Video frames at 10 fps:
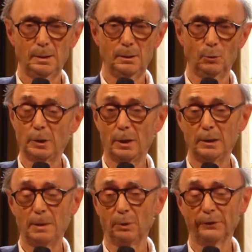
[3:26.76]
et donc
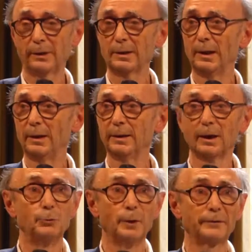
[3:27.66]
il a pensé qu'il allait
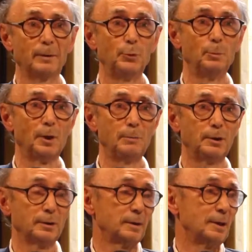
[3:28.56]
traduire simplement, et
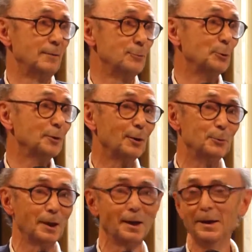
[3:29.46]
puis quand il a voulu
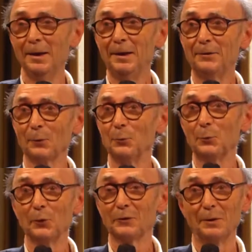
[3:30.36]
traduire, il s'est rendu
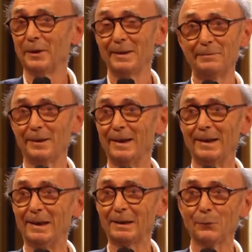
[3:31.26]
compte qu'en fait il fallait
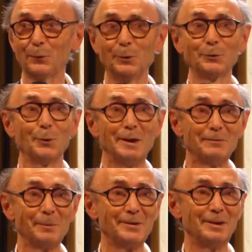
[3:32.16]
qu'il écrive un autre
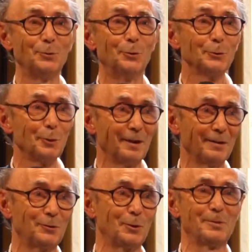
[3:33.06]
livre, parce que c'est une autre
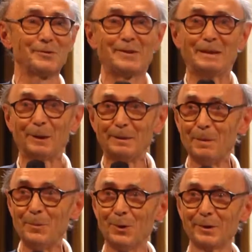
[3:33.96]
version, parce que ce n'était pas la
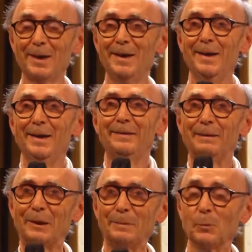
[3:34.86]
même langue, ce
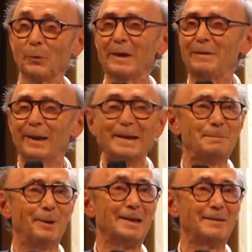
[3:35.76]
n'était pas les mêmes concepts, qu'il
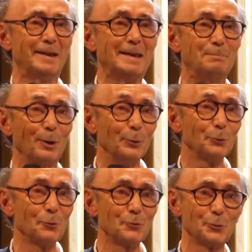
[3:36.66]
fallait qu'il parle
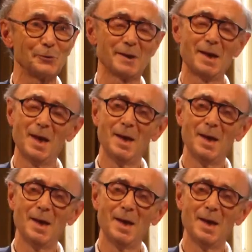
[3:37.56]
d'autre chose.